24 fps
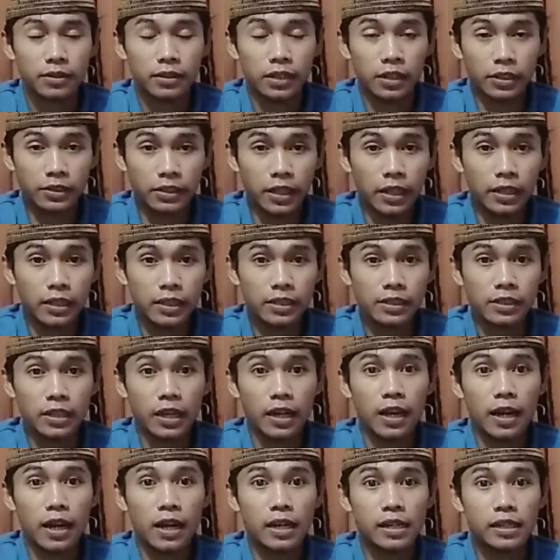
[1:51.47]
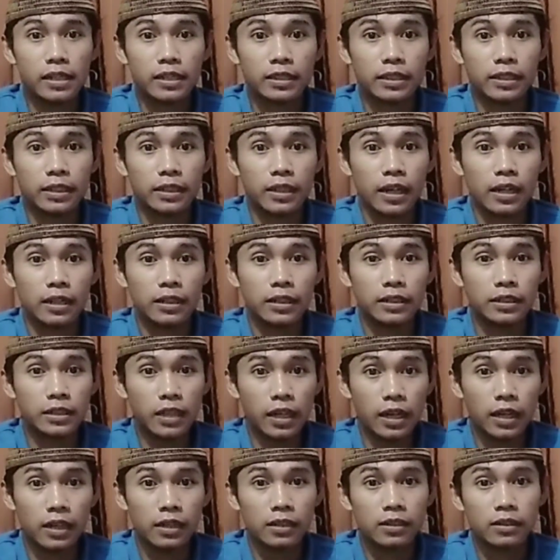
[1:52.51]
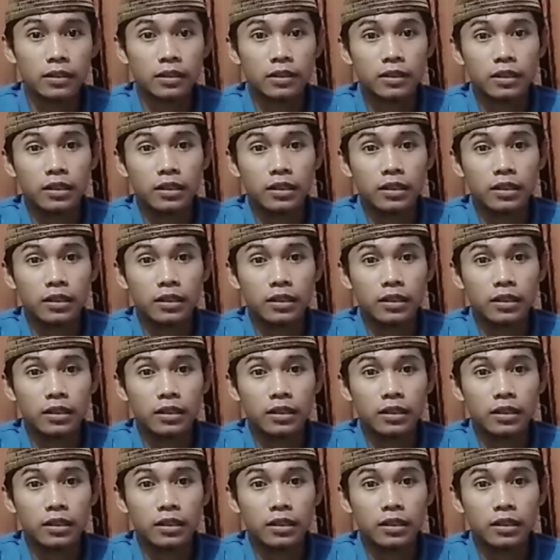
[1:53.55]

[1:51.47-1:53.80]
terjadi kesalahan ketika dia